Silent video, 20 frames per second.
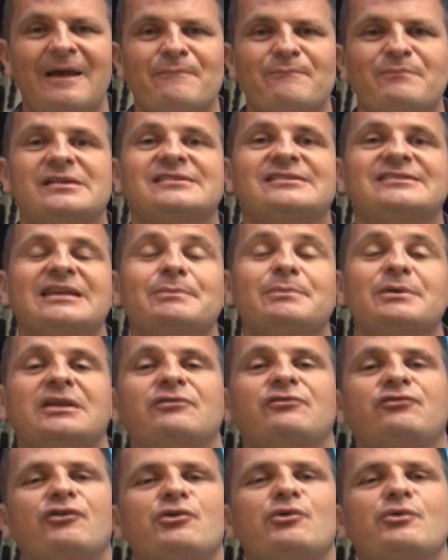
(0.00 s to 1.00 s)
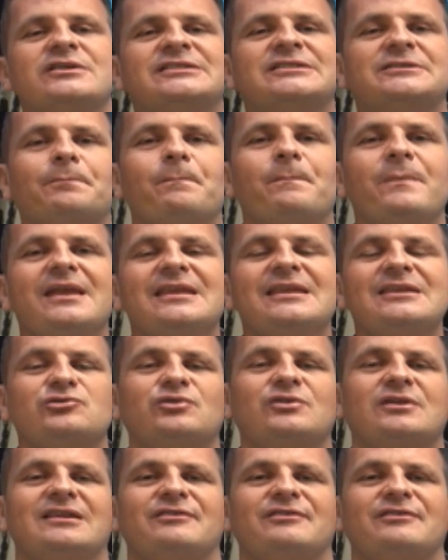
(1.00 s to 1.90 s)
Perceba que foi o Espírito que